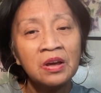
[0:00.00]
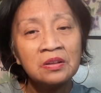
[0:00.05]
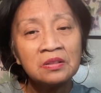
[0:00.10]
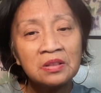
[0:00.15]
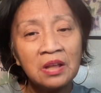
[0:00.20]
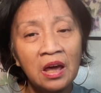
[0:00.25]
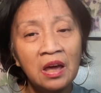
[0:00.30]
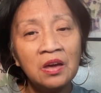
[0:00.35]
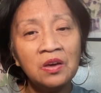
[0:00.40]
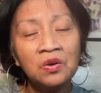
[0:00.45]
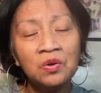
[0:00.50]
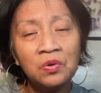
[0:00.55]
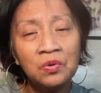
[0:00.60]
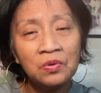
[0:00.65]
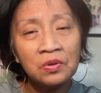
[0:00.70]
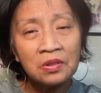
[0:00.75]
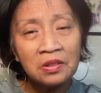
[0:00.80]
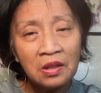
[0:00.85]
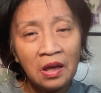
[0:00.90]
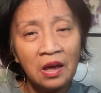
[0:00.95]
Thank
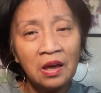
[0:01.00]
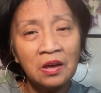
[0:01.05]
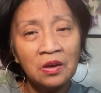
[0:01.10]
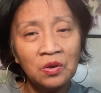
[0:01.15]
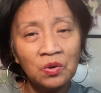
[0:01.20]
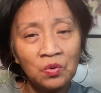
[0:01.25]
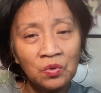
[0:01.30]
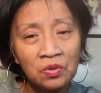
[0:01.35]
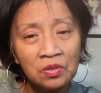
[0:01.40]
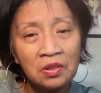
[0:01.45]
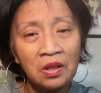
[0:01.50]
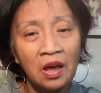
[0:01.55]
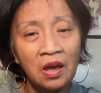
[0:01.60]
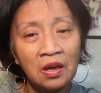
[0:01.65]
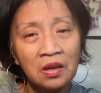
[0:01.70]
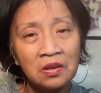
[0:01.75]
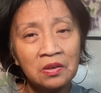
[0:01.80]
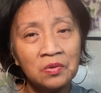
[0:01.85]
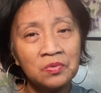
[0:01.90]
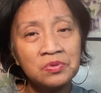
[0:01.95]
you, thank you,
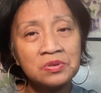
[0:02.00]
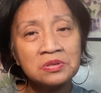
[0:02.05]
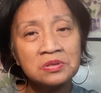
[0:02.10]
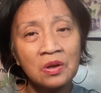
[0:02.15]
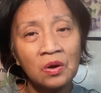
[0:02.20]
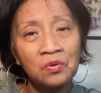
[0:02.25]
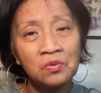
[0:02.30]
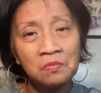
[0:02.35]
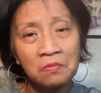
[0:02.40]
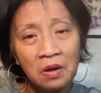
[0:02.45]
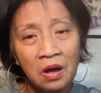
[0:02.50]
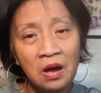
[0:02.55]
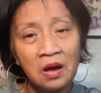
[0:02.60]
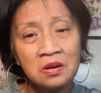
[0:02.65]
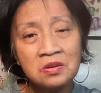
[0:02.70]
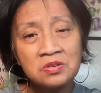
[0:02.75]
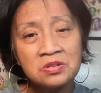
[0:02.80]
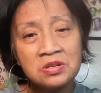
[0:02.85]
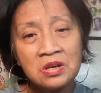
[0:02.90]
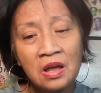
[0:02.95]
thank you so
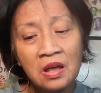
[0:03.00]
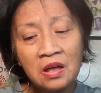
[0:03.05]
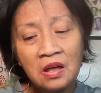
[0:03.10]
much.